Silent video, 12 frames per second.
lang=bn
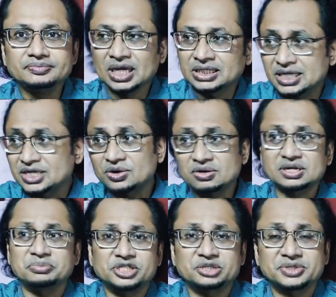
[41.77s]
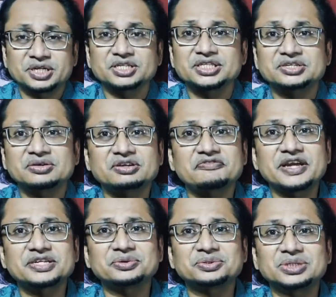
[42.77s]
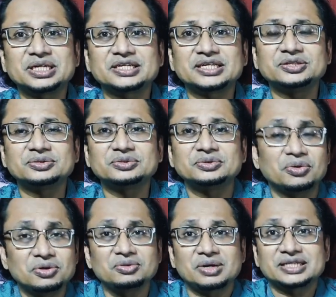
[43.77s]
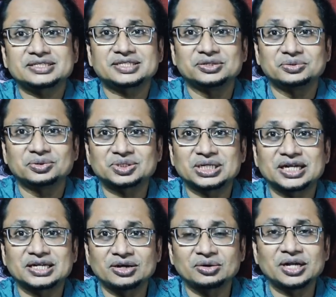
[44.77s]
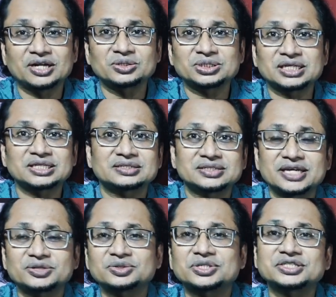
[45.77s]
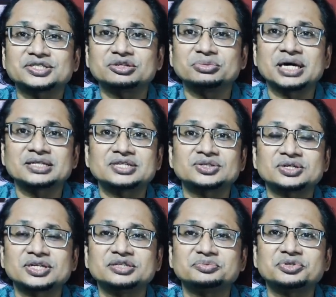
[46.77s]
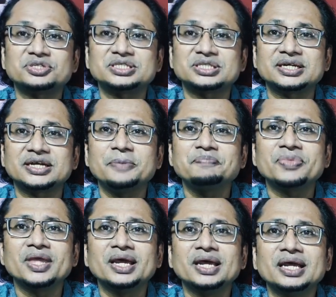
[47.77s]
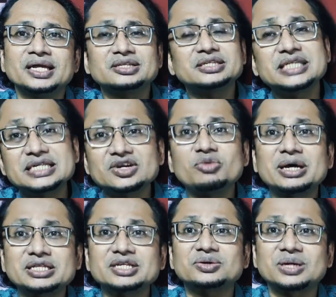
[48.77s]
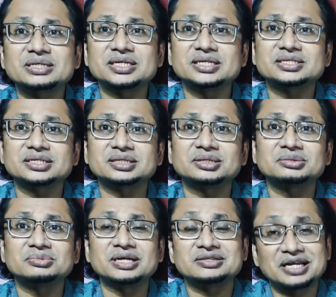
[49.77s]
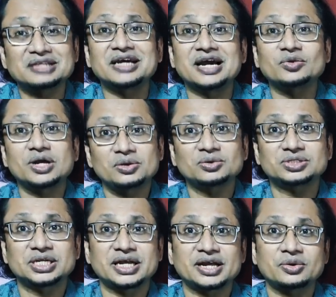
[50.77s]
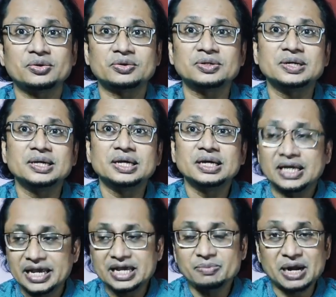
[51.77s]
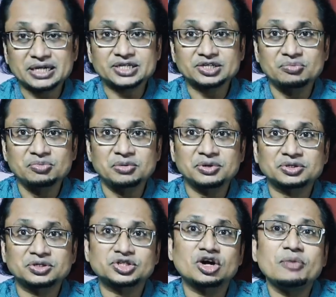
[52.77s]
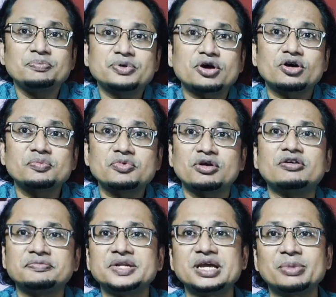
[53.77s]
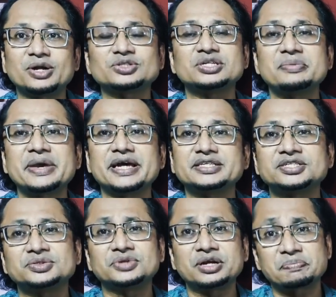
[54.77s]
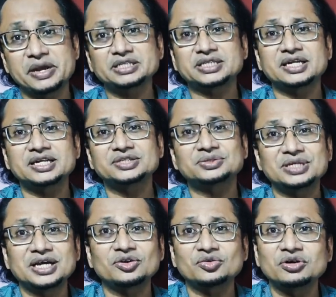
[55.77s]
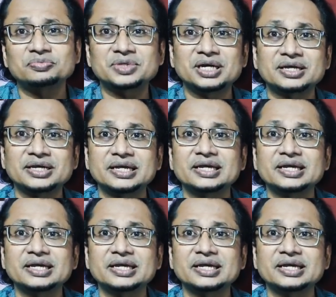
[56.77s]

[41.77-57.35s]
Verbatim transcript: শিক্ষকরা বিশ্ববিদ্যালয়ের শিক্ষকরা ফাইট করছিলেন কিন্তু অন্য ক্ষেত্রে কেউ করছিলেন না অন্যান্য স্বায়ত্তশাসিত বা আধা সরকারি প্রতিষ্ঠানে কিন্তু সেটাও বাতিল করে দিয়েছেন মানে তারা ধারণা করছেন এখন এই মাঠে সম্ভবত সব রকম ক্ষোভ নিয়ে মানুষ নেমে গেছে সুতরাং পেনশন নিয়ে যদি কারো ক্ষোভ থাকে